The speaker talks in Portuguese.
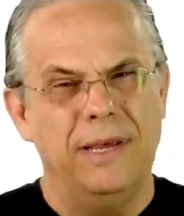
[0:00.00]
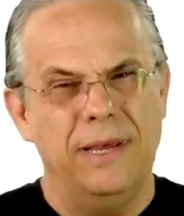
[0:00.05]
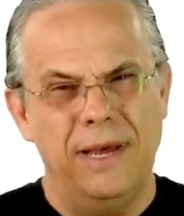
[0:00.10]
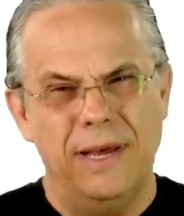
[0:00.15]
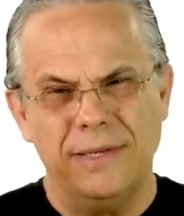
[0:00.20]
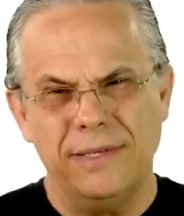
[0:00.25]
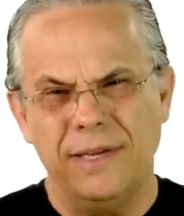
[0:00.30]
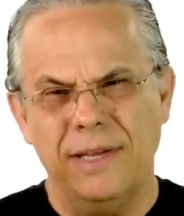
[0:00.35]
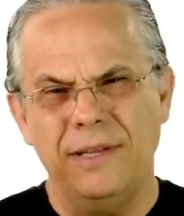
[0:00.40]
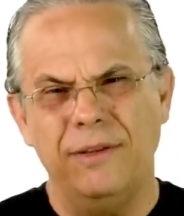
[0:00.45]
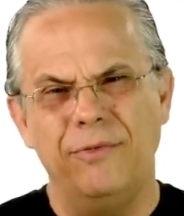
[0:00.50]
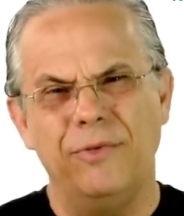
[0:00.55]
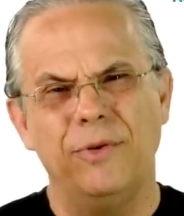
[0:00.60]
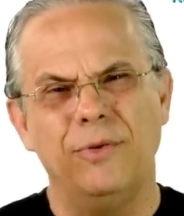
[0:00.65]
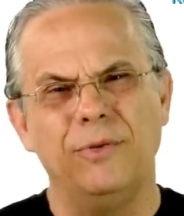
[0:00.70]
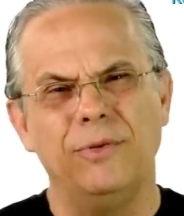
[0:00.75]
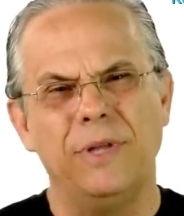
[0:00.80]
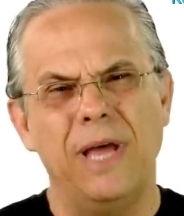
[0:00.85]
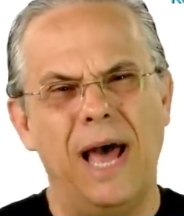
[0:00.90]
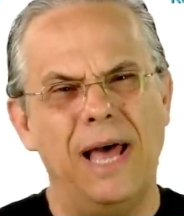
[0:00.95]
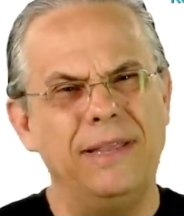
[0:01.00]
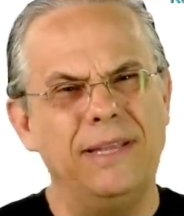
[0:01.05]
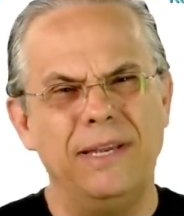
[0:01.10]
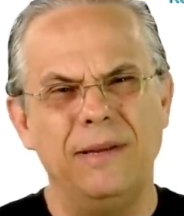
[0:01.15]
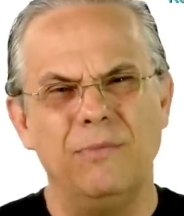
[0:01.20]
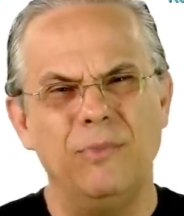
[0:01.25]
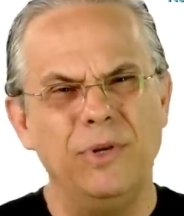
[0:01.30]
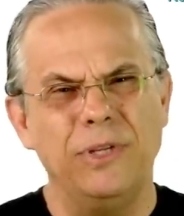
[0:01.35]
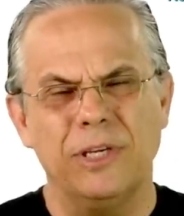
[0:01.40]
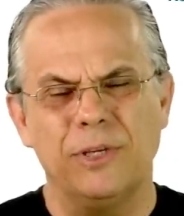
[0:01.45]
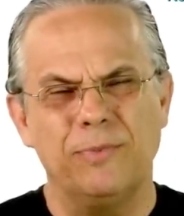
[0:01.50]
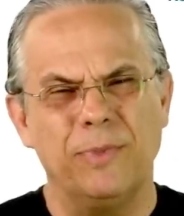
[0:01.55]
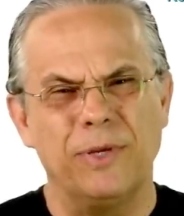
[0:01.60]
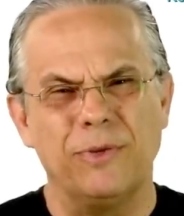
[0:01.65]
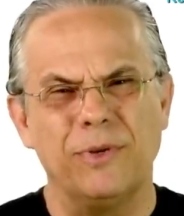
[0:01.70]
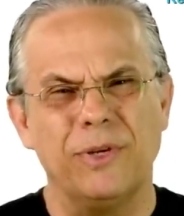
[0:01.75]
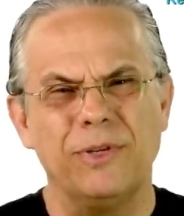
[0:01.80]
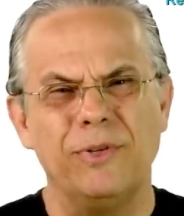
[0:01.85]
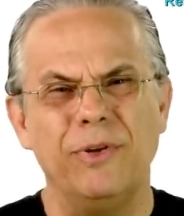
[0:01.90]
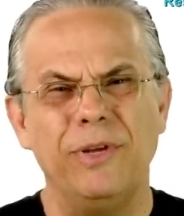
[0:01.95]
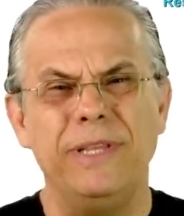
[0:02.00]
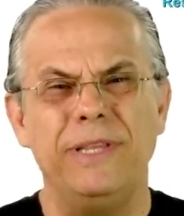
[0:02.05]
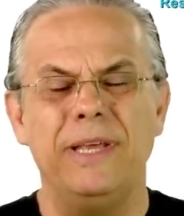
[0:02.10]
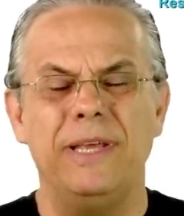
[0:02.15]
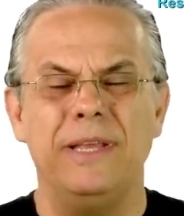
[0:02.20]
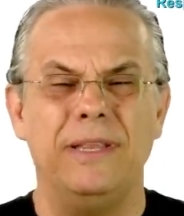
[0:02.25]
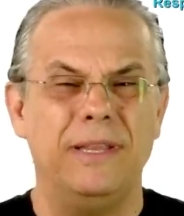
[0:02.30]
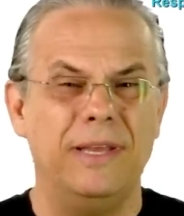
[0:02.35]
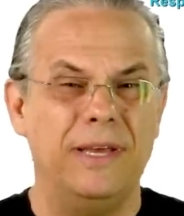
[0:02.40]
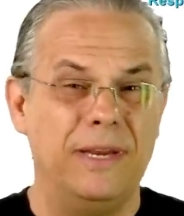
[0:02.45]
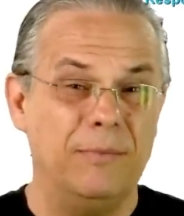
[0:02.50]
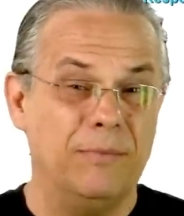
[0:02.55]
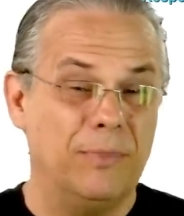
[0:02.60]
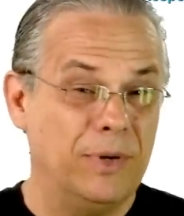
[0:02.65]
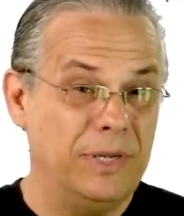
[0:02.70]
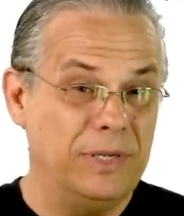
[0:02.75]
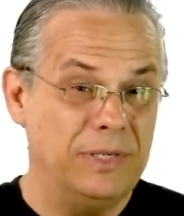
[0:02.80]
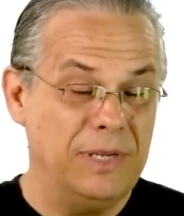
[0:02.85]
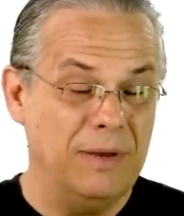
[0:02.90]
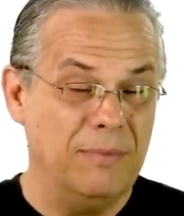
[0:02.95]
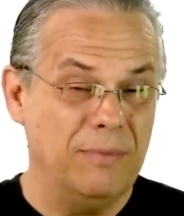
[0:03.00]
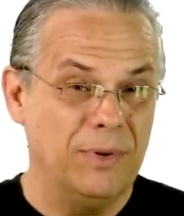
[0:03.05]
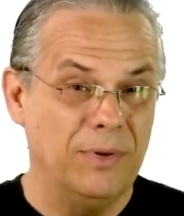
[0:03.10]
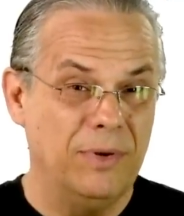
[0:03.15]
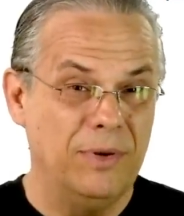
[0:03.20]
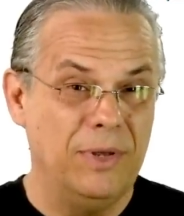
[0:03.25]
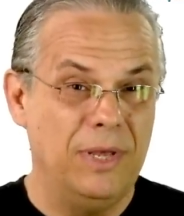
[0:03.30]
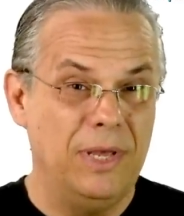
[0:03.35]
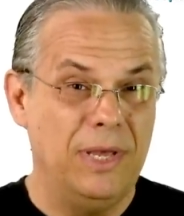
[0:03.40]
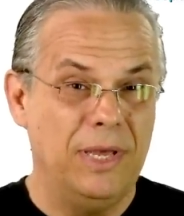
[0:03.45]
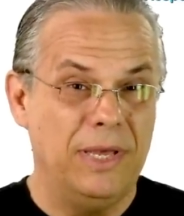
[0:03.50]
E essa é a dificuldade de muitas pessoas não entenderem, por exemplo,